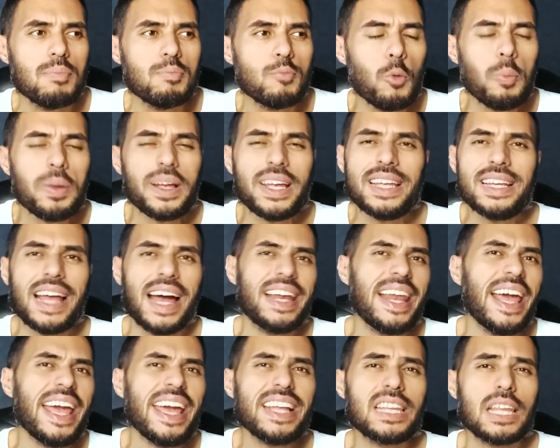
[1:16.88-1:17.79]
ممكن
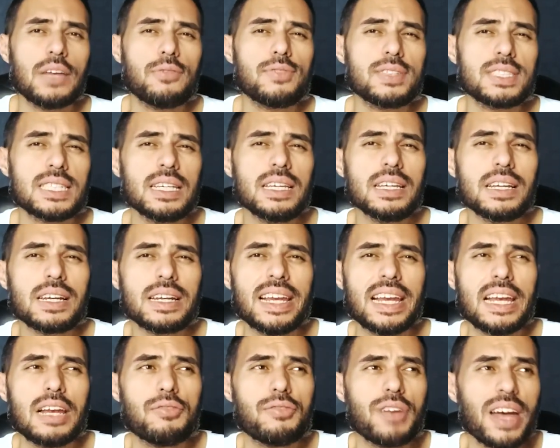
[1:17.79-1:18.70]
الاقي تفسير
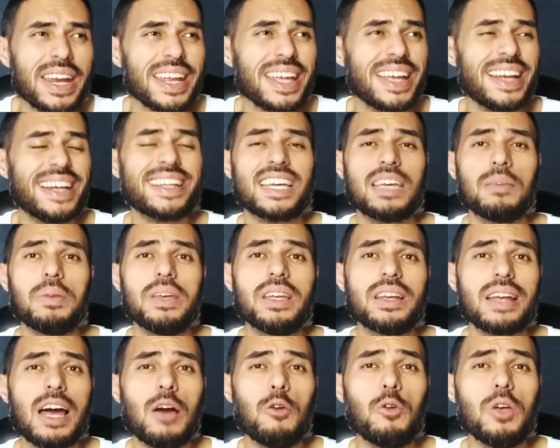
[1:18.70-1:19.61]
للفرق
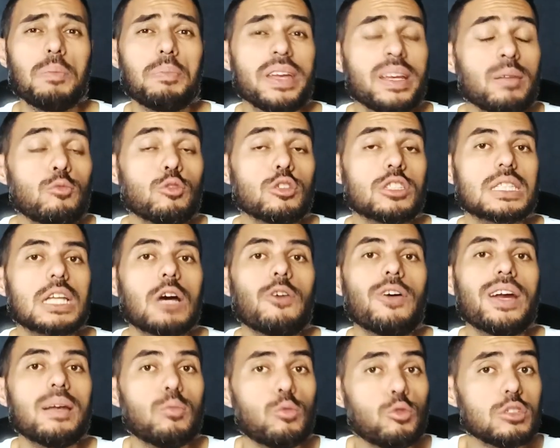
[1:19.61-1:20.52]
الكبير قوي بين
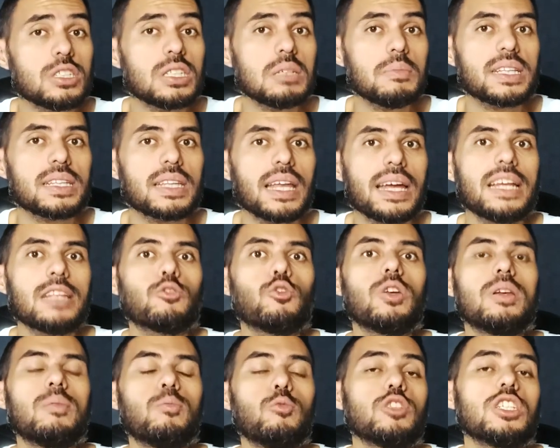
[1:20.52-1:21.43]
مستوى الموسم
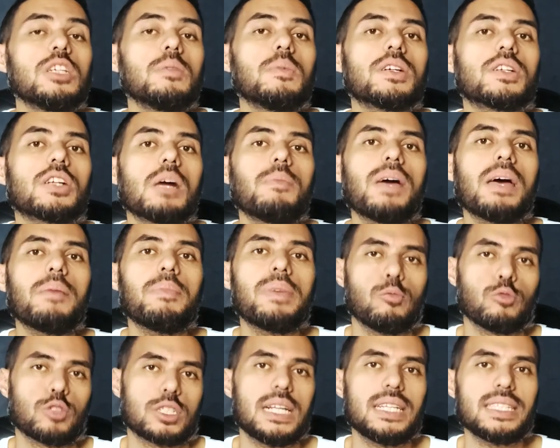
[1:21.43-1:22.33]
الثالث والموسم الرابع
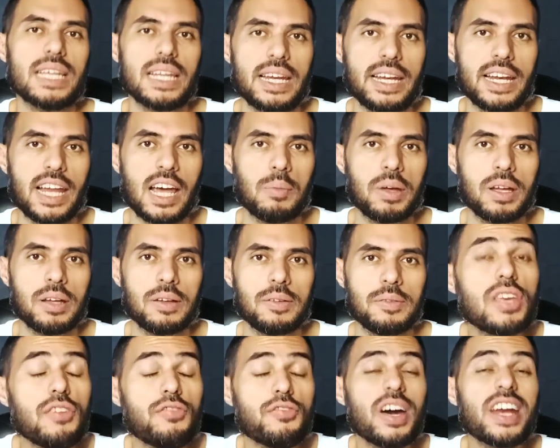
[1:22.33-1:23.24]
من مسلسل اللعبه
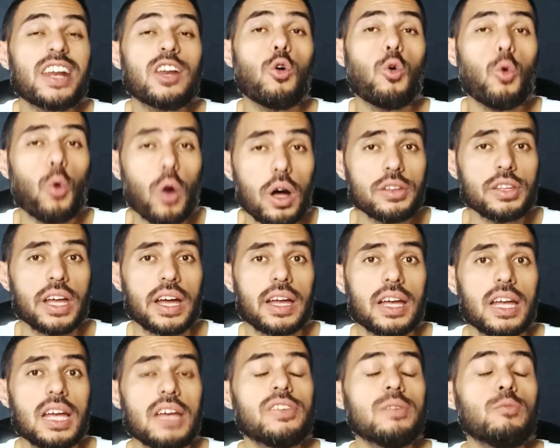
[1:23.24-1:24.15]
في فرق
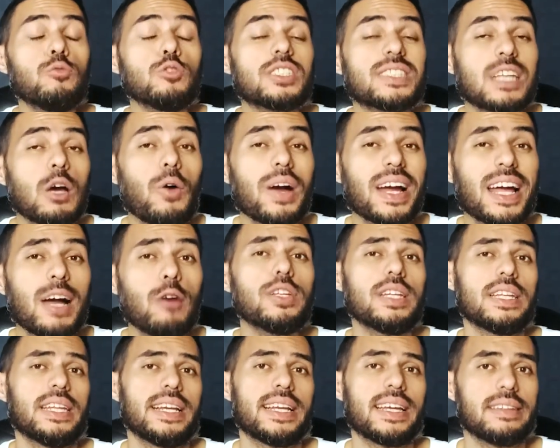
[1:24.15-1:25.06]
واضح في مستوى
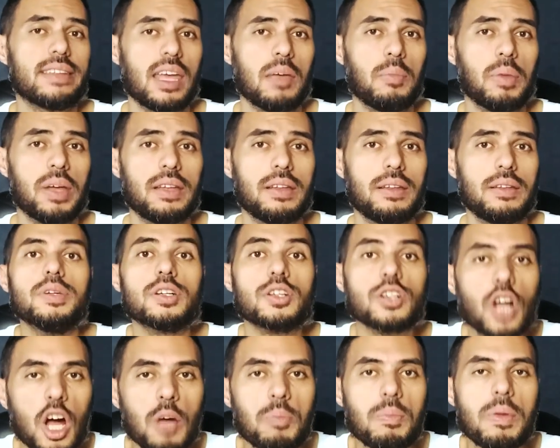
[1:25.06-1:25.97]
جوده الكتابه
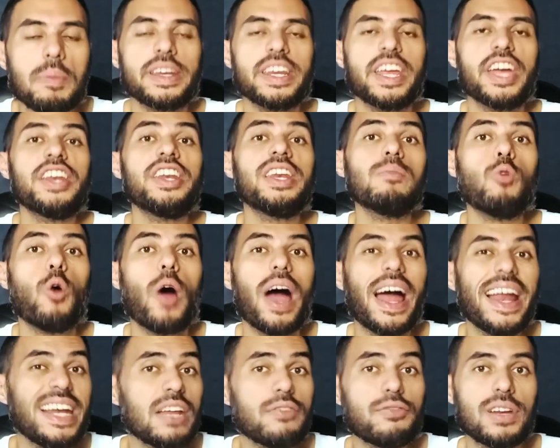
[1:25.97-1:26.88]
بالرغم من ان
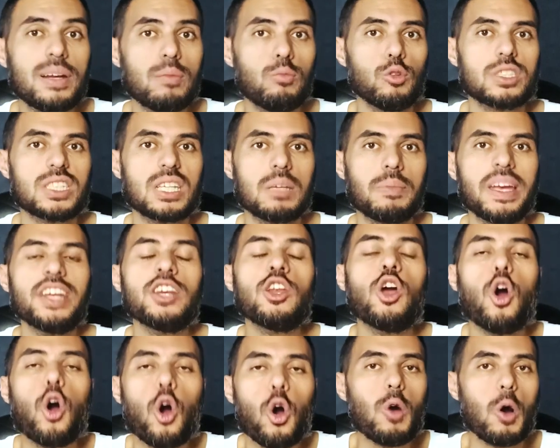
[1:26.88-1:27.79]
مؤلف الموسمين
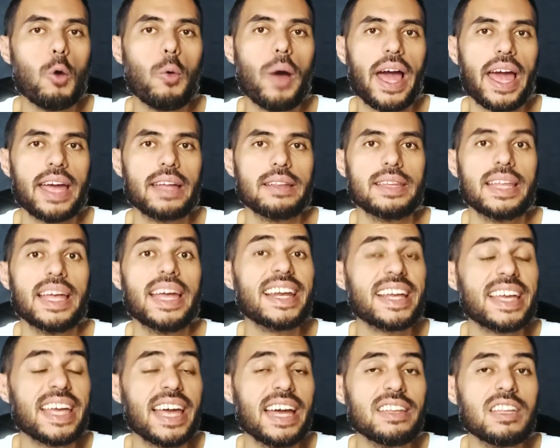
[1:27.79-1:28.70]
هو واحد
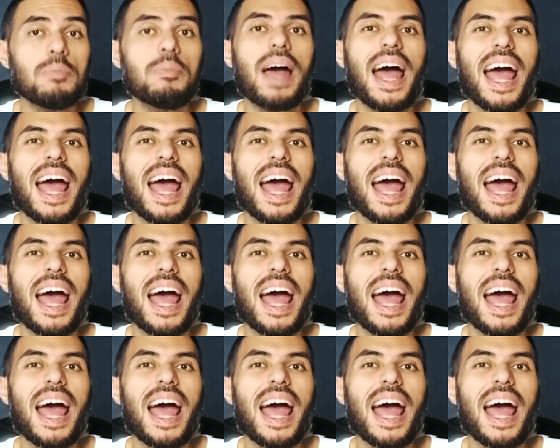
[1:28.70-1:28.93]
الكاتب